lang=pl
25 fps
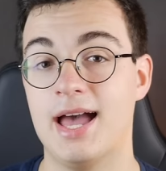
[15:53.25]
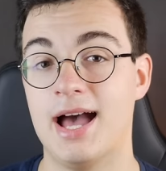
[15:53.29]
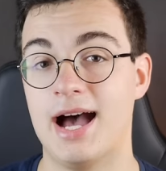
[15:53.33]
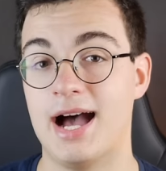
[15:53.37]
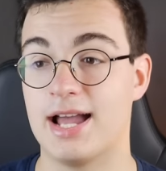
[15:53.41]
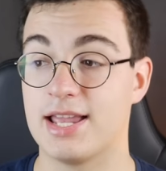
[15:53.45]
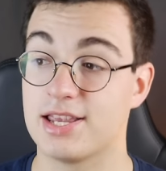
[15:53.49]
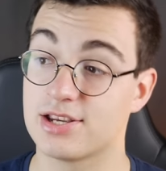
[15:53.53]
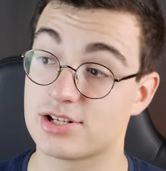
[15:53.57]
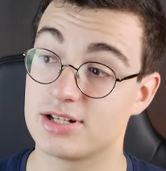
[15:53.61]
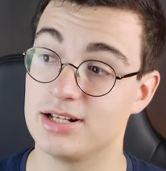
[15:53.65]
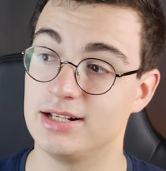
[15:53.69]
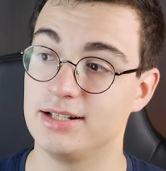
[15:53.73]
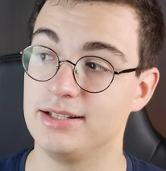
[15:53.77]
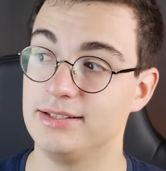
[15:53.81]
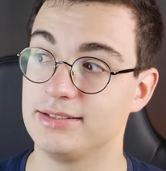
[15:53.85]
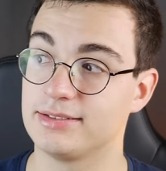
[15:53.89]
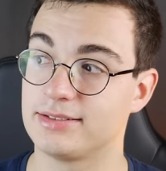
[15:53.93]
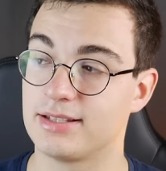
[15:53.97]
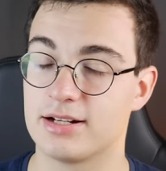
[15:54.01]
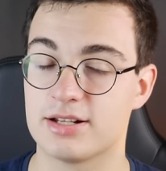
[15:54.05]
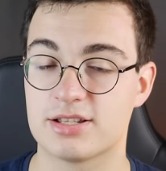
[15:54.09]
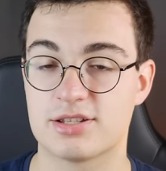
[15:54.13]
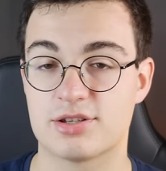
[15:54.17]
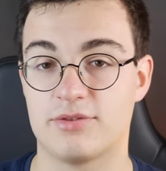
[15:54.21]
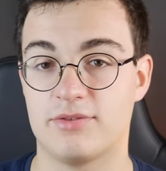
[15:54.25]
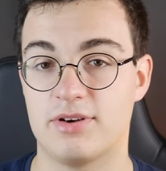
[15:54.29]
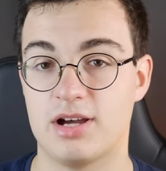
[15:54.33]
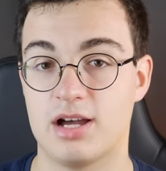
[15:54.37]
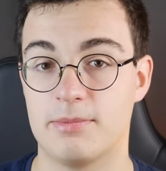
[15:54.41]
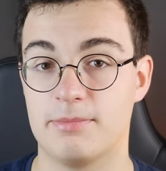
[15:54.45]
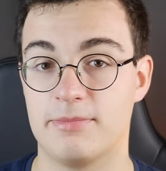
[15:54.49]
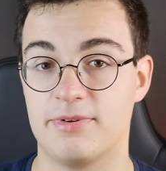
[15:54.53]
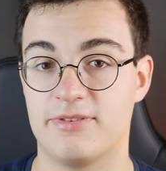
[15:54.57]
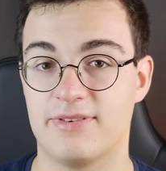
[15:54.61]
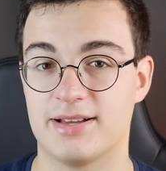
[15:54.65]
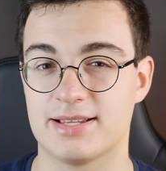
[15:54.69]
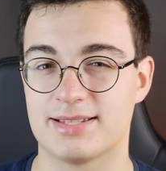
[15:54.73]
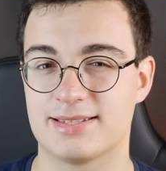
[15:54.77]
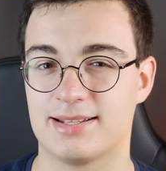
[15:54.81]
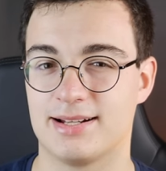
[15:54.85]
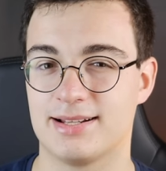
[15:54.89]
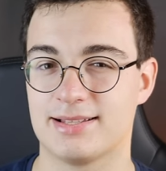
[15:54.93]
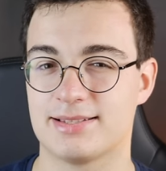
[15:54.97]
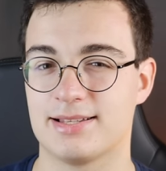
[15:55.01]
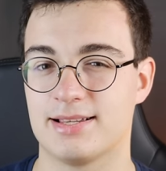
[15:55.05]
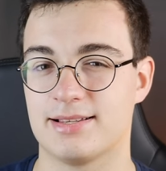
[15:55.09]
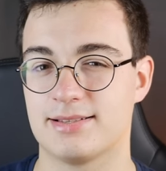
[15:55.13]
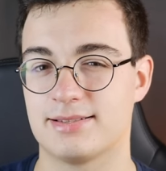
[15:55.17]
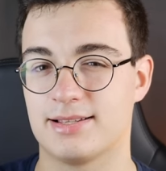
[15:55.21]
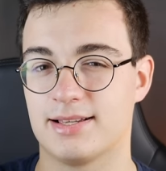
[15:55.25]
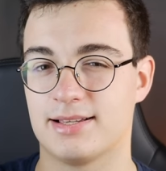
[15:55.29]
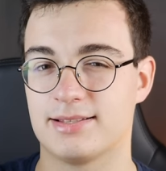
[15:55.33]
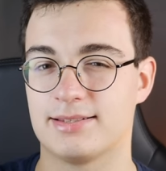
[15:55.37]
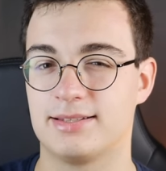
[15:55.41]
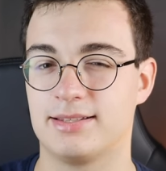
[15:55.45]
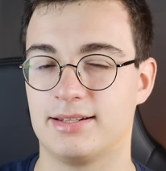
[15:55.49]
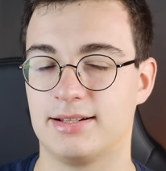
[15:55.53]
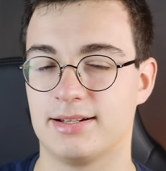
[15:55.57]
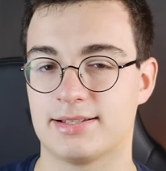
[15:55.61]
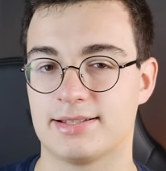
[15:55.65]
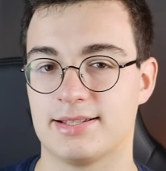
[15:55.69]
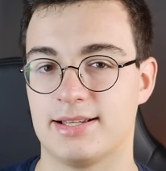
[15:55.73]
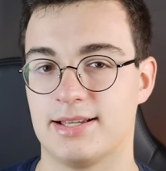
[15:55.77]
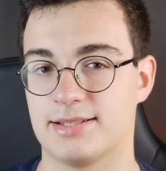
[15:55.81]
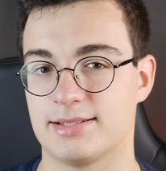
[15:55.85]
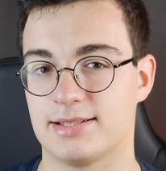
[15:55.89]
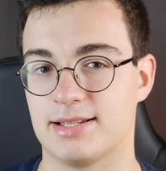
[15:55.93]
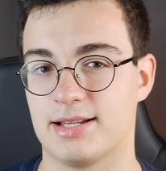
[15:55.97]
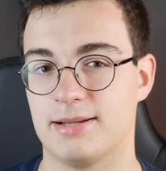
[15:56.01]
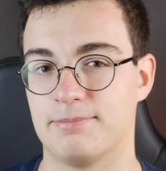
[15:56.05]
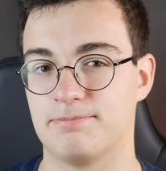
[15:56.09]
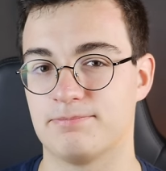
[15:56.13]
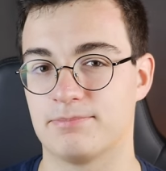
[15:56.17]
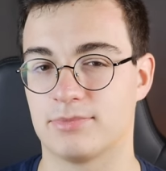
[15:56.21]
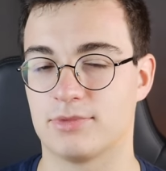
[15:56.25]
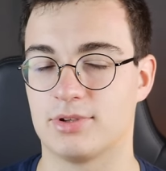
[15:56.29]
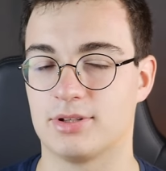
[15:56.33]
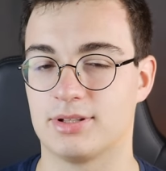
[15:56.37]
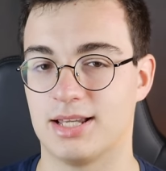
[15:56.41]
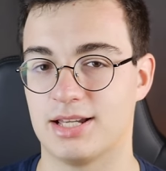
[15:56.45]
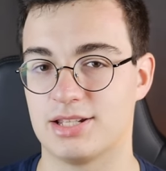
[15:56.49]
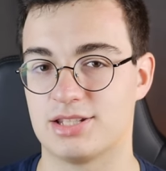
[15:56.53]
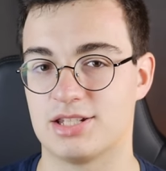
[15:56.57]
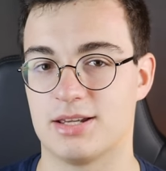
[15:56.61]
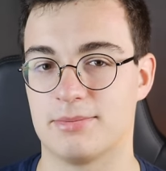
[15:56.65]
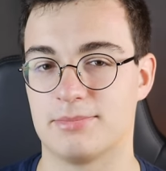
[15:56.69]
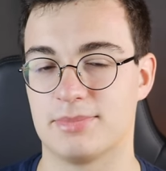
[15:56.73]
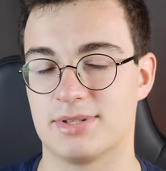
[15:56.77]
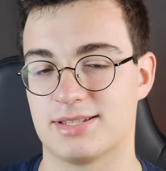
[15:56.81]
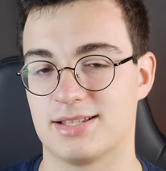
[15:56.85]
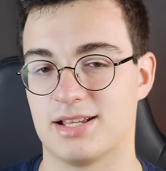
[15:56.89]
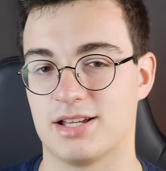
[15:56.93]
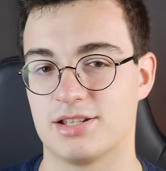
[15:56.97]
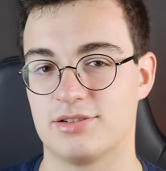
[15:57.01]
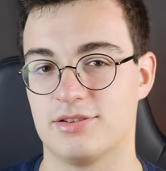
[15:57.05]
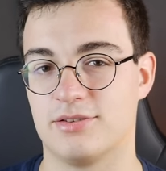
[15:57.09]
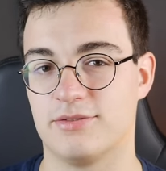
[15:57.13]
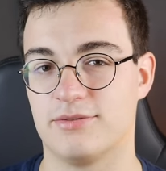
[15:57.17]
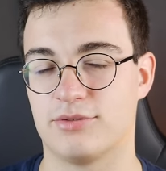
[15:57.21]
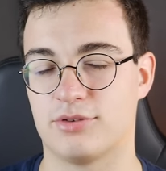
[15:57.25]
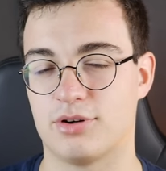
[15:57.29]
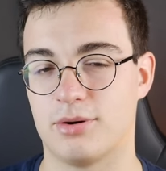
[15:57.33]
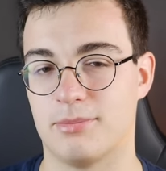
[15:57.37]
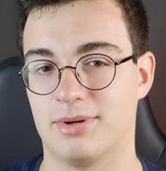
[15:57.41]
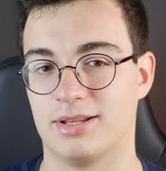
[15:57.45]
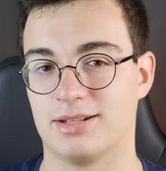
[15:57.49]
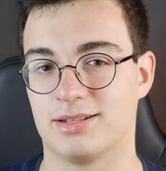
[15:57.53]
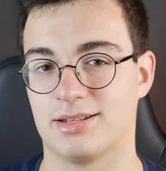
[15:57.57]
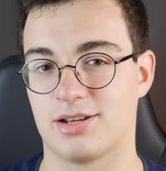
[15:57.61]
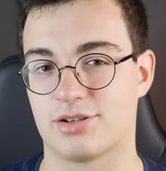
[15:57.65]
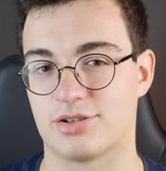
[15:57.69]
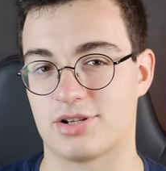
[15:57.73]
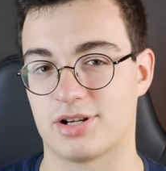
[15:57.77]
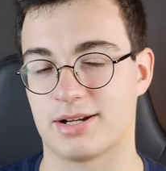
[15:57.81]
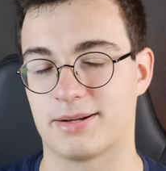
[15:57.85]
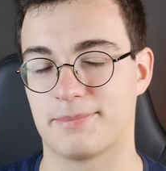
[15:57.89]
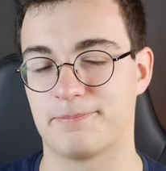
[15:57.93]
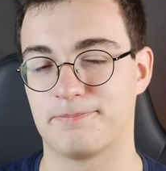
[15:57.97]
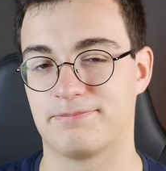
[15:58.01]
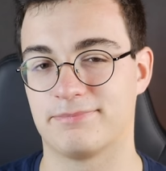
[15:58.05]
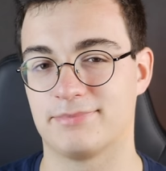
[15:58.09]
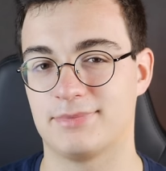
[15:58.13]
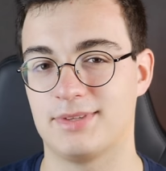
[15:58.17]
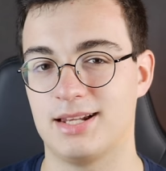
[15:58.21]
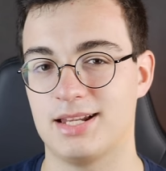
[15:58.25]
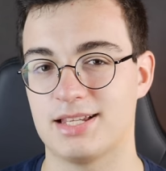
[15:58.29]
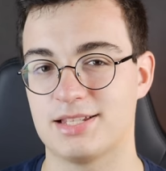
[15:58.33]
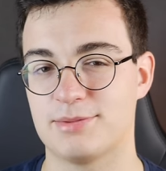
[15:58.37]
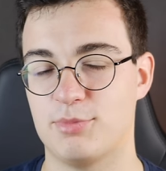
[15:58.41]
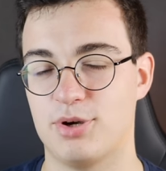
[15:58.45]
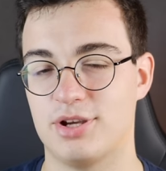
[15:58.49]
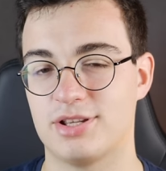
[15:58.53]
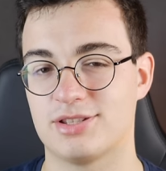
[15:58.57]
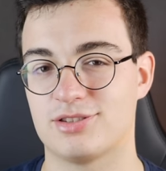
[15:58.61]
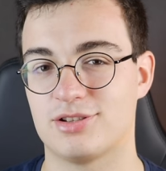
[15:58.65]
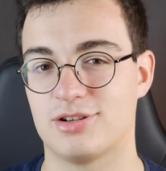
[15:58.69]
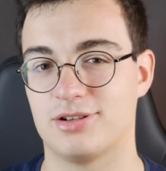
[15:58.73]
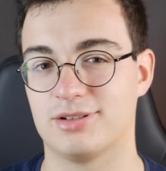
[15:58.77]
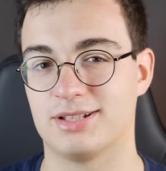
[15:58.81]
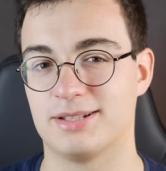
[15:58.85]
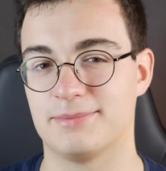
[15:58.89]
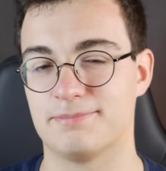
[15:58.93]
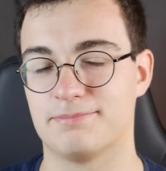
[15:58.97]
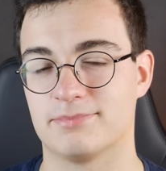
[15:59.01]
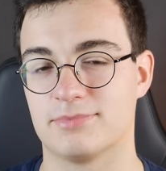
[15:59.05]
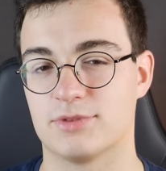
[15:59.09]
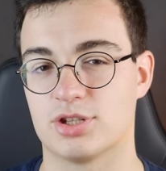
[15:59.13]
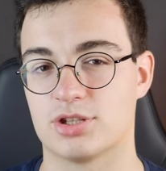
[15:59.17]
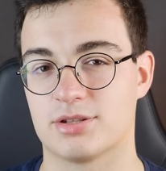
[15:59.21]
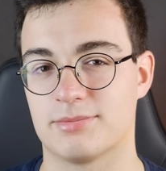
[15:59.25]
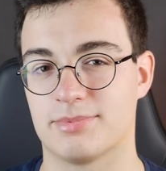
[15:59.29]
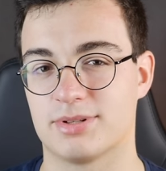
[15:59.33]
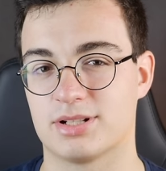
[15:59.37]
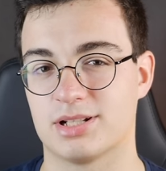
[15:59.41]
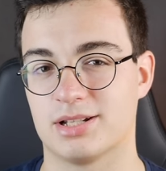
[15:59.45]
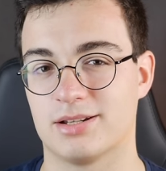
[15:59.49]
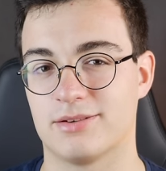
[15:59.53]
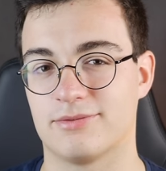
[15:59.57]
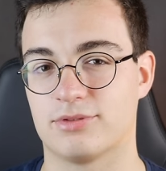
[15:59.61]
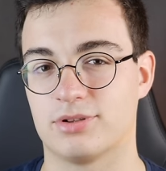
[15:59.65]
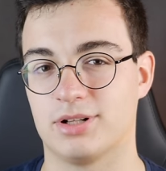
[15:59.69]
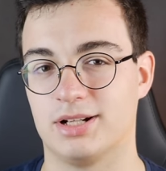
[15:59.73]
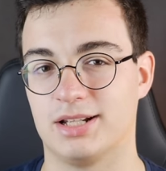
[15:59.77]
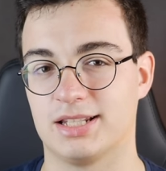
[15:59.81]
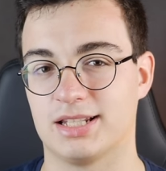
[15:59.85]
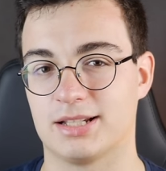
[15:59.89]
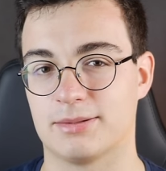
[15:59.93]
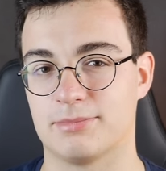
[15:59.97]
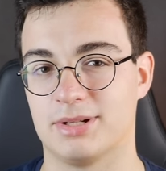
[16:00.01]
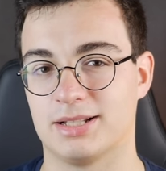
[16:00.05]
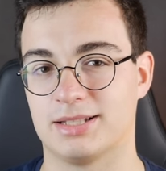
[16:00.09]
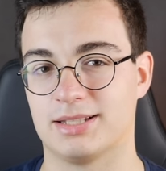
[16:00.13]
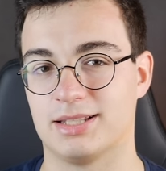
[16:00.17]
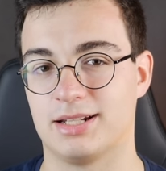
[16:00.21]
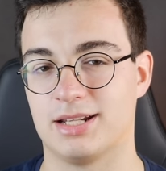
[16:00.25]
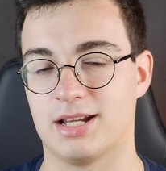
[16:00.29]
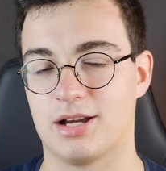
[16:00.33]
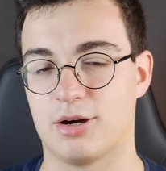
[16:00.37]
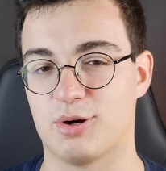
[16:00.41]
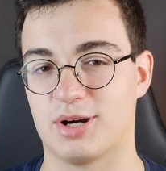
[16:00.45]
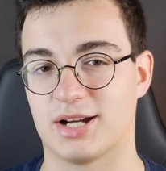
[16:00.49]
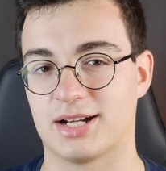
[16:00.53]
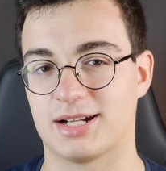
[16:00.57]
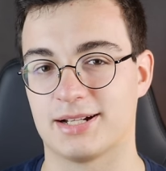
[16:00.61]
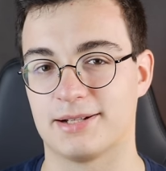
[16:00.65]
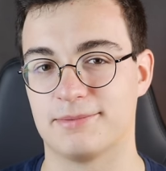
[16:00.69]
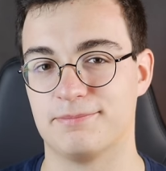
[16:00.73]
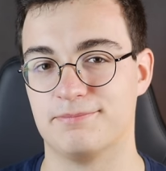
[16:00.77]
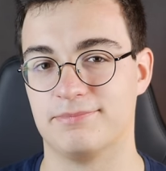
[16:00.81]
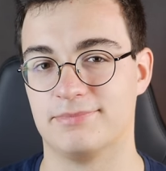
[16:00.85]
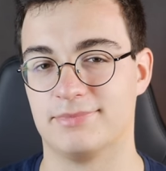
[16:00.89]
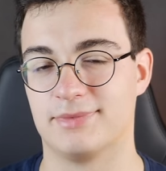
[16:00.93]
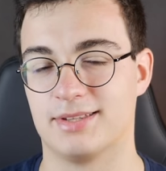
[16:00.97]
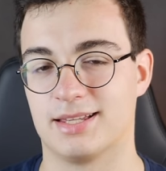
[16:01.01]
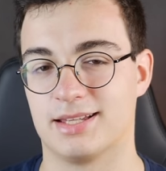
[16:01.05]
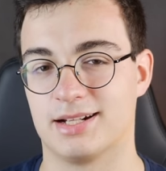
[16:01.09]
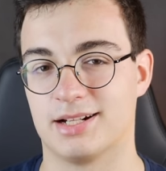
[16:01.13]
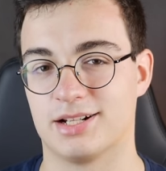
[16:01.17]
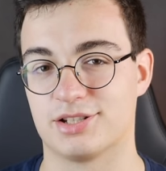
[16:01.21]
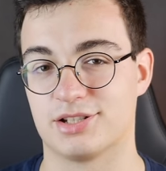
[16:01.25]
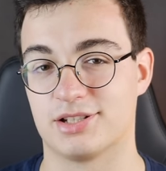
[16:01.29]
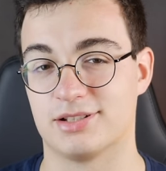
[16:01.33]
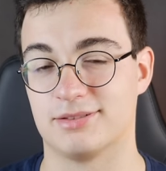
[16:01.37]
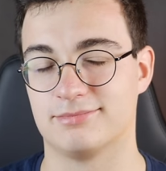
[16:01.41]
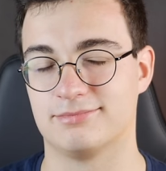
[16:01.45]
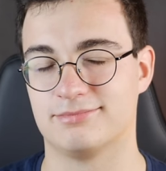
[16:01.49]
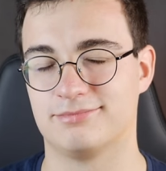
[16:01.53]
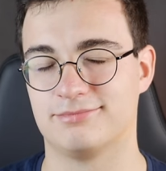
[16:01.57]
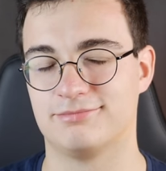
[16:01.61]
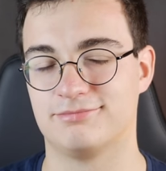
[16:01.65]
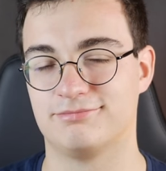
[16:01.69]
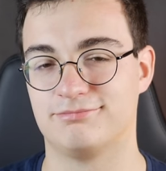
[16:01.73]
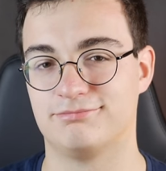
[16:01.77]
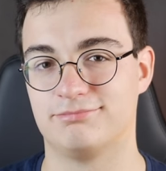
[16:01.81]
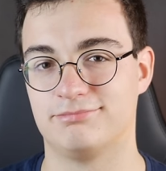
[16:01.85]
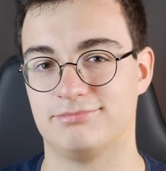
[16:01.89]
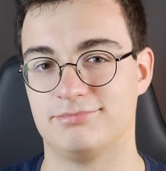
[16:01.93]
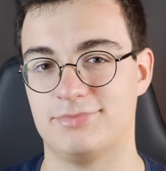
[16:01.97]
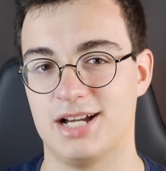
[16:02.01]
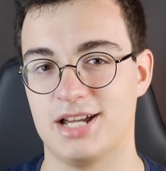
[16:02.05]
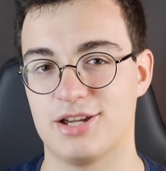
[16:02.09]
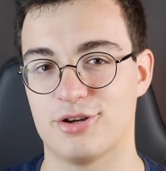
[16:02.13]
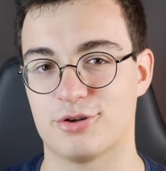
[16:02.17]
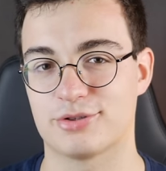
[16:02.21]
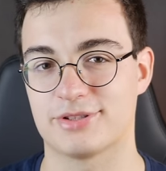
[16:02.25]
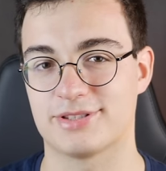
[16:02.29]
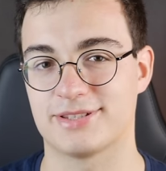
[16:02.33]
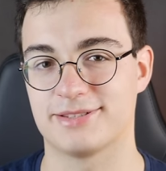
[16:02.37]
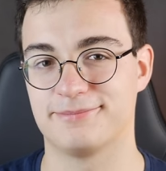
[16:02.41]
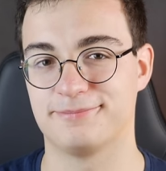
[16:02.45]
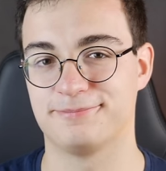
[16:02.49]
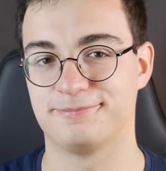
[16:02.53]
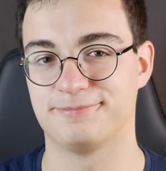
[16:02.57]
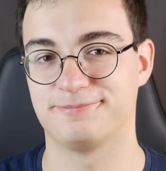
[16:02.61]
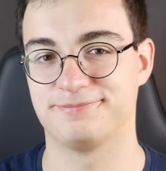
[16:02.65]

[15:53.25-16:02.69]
a jeżeli interesowałaby Was recenzja Series S, to dajcie mi znać w komentarzach. Tyle z mojej strony, do zobaczenia w kolejnych materiałach. Na razie. Bios.